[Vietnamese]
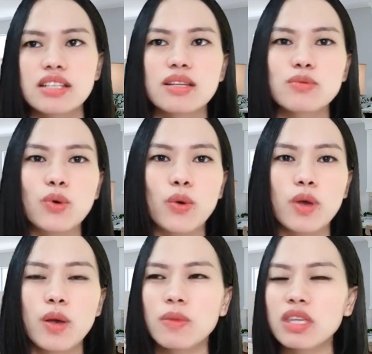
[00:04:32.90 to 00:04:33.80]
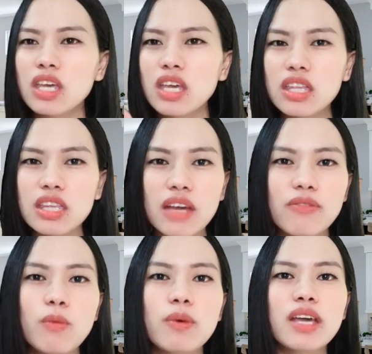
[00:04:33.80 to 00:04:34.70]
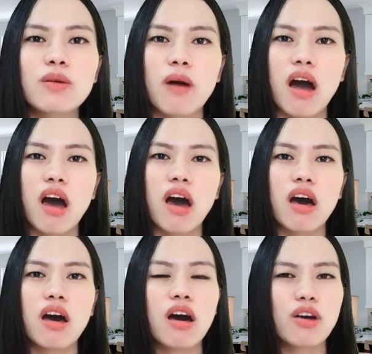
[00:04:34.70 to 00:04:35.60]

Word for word: xong rồi mình nhìn cái phong cách của họ,